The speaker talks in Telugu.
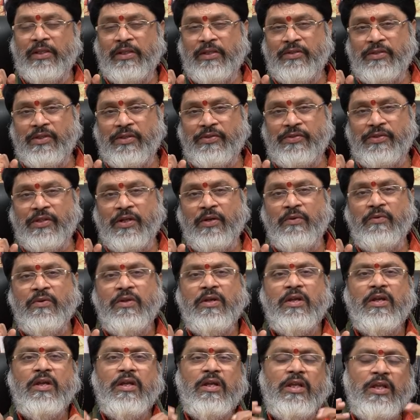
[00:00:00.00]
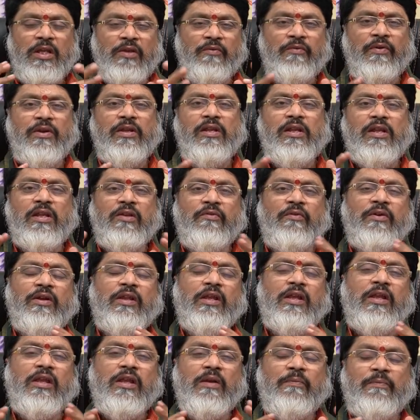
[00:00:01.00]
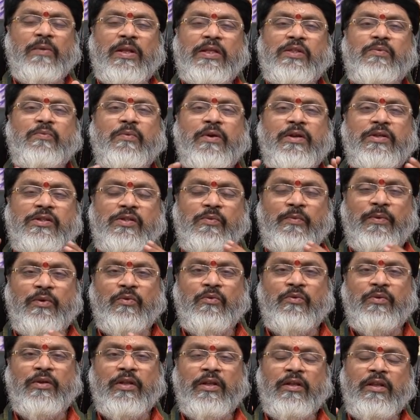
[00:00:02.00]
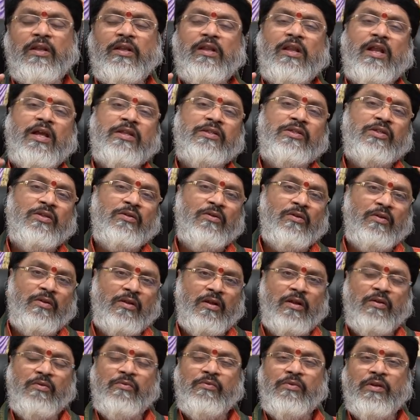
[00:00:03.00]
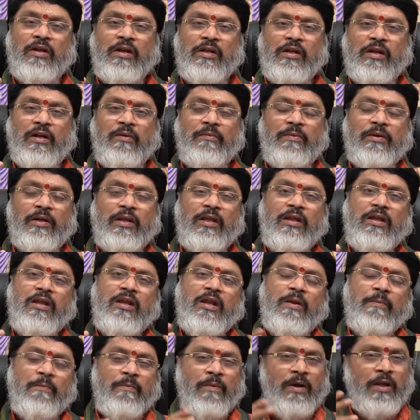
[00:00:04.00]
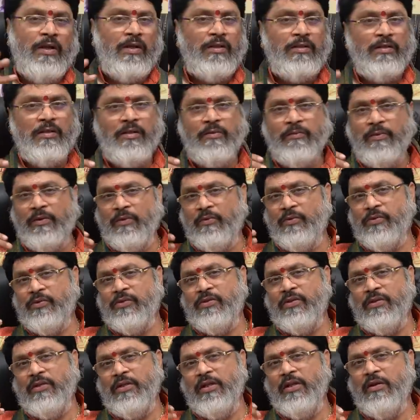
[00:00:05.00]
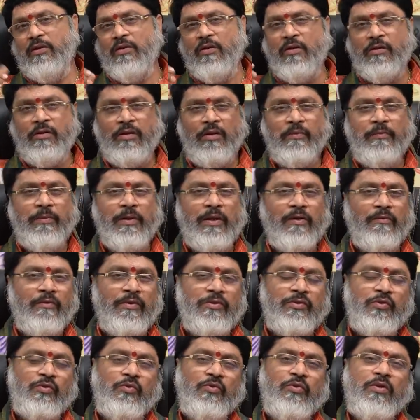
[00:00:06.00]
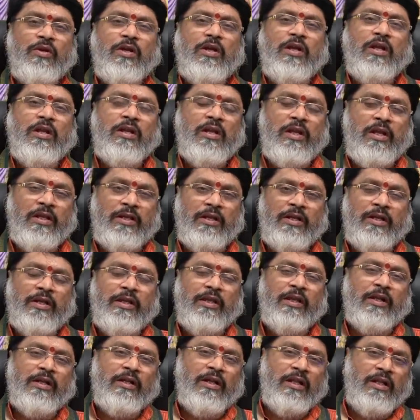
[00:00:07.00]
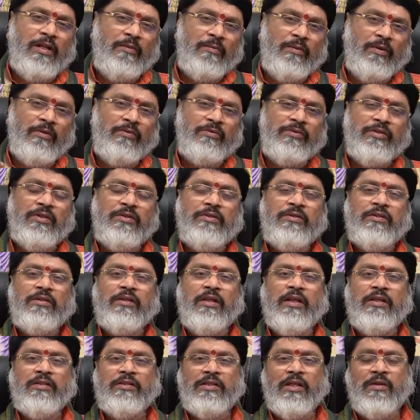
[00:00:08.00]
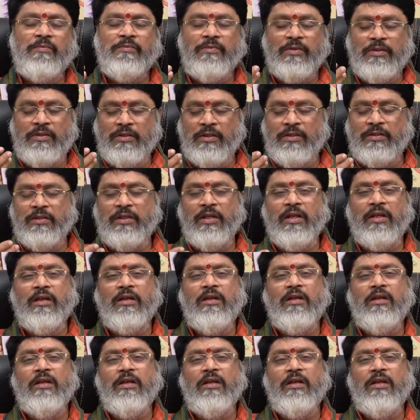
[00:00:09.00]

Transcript: ప్రయత్నం చేస్తారు ఇవన్నీ ఇటువంటి ప్లస్ పాయింట్స్ మనకు ఉంటుంది రాజ్యంలో రాహు ఉన్నాడు కాబట్టి మాయాధనం మనకు వస్తుంది లాటరీ పిలవచ్చు లేదంటే ఎక్కడైనా మనం చిన్న చిన్న ఎగ్జామ్ చిన్న చిన్న